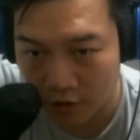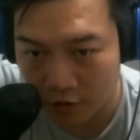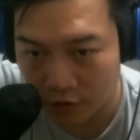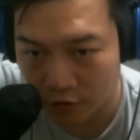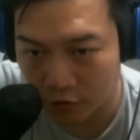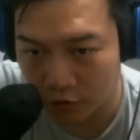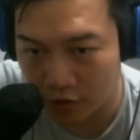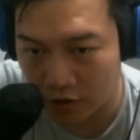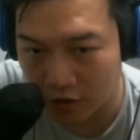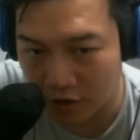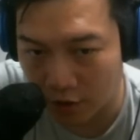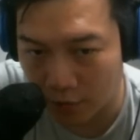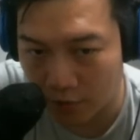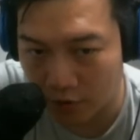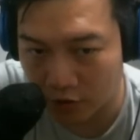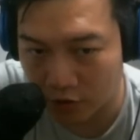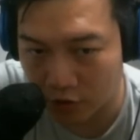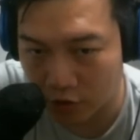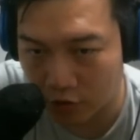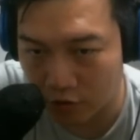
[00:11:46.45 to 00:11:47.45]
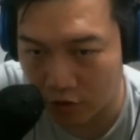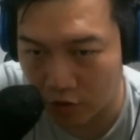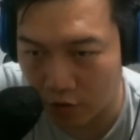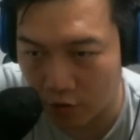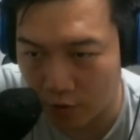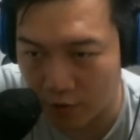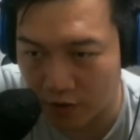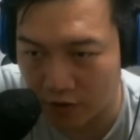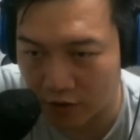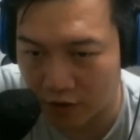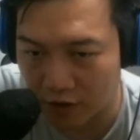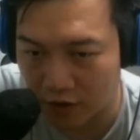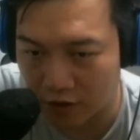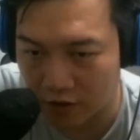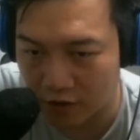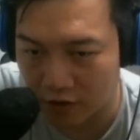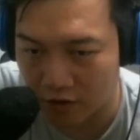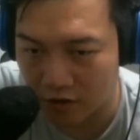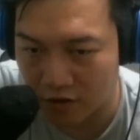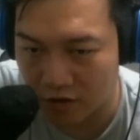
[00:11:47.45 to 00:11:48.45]
所以搞不好之后也会变成一
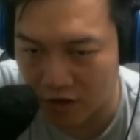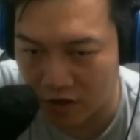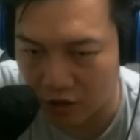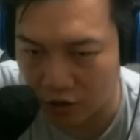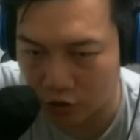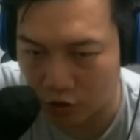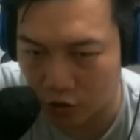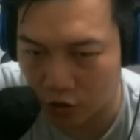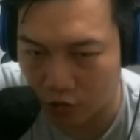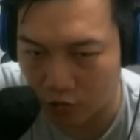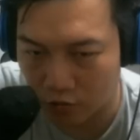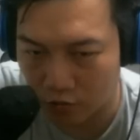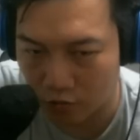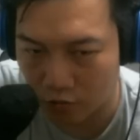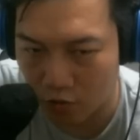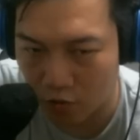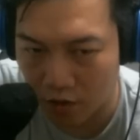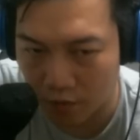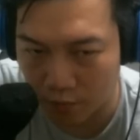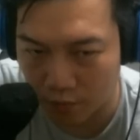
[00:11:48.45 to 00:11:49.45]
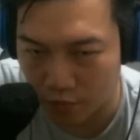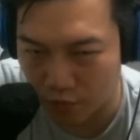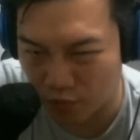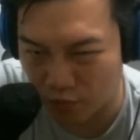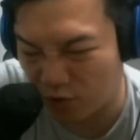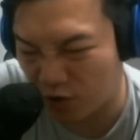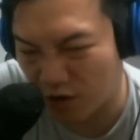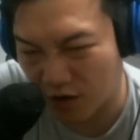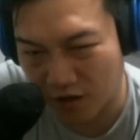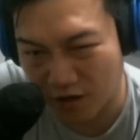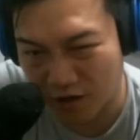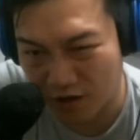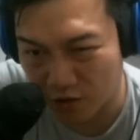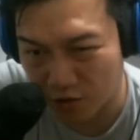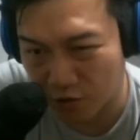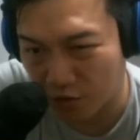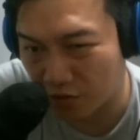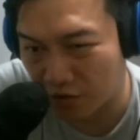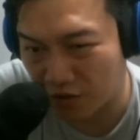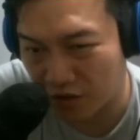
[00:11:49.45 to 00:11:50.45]
个迎冲光谱这类
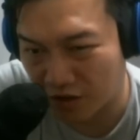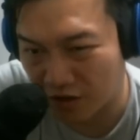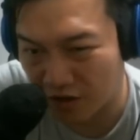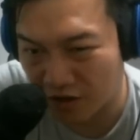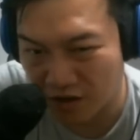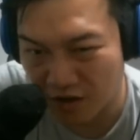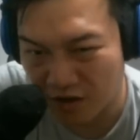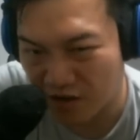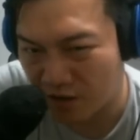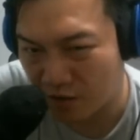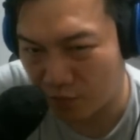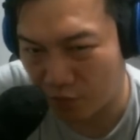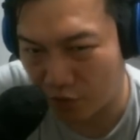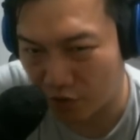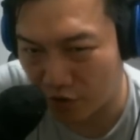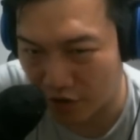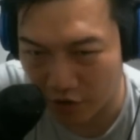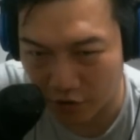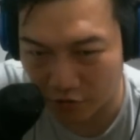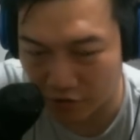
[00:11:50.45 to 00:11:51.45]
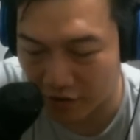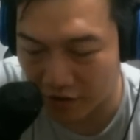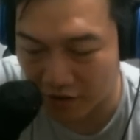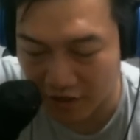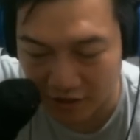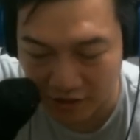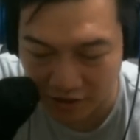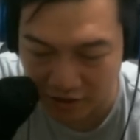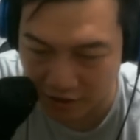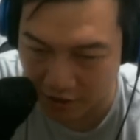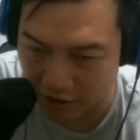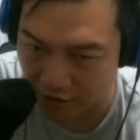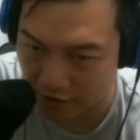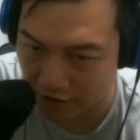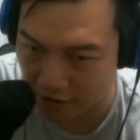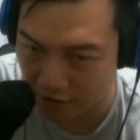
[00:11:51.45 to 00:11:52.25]
东西啊，不过也有点难讲。